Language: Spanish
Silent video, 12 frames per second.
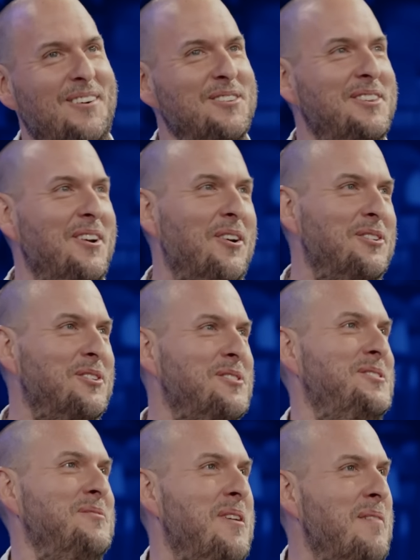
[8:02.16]
lo, de lo otro que
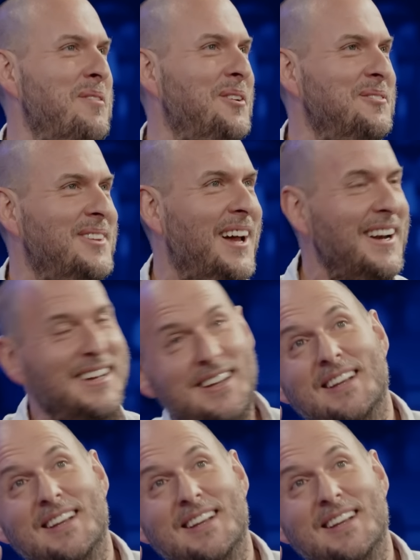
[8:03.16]
usted me va a preguntar.